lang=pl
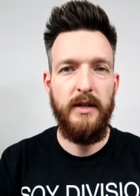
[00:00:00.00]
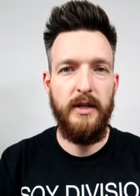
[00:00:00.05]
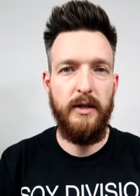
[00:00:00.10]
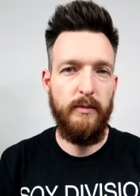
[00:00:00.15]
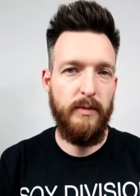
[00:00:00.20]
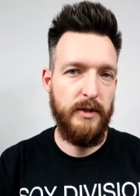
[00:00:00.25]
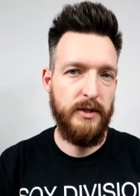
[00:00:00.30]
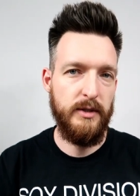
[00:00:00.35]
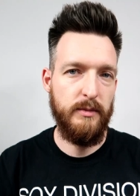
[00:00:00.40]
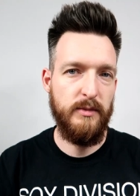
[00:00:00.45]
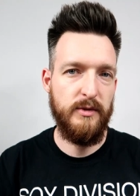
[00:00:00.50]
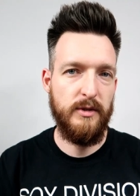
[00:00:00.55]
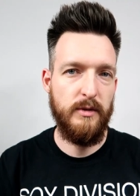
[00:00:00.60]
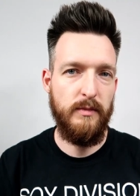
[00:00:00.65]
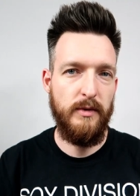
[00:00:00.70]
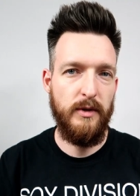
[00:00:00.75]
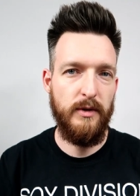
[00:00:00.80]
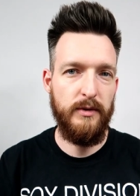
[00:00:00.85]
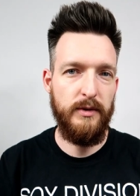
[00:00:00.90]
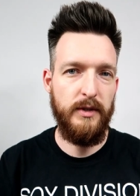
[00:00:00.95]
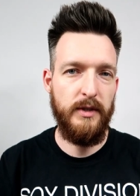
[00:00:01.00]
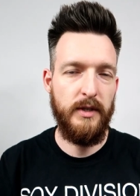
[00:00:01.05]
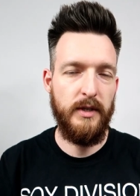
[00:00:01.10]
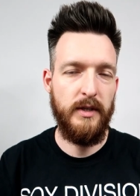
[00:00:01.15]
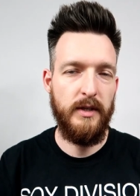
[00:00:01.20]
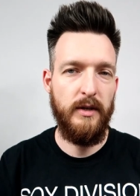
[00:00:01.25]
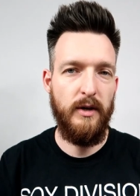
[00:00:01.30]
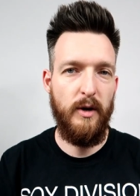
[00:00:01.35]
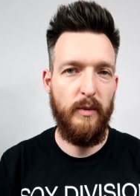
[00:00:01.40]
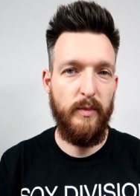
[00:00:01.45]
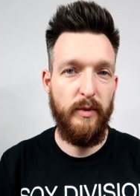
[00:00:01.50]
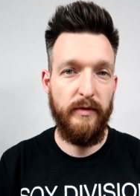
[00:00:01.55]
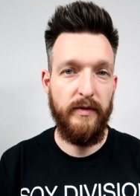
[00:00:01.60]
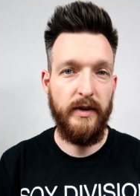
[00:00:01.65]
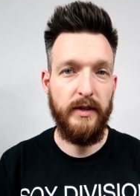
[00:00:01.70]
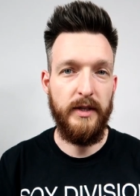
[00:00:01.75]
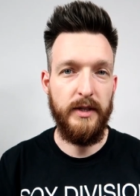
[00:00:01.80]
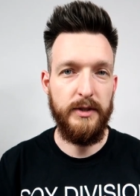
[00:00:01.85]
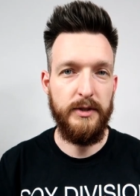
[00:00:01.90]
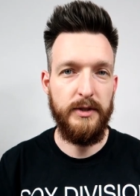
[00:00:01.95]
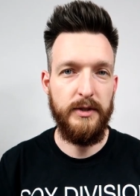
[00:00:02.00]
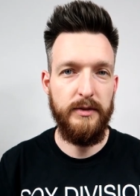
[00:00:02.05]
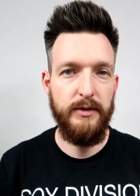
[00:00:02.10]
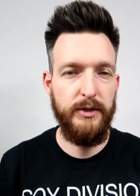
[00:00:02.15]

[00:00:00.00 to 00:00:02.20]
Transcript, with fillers: i będziemy sobie o nich opowiadać.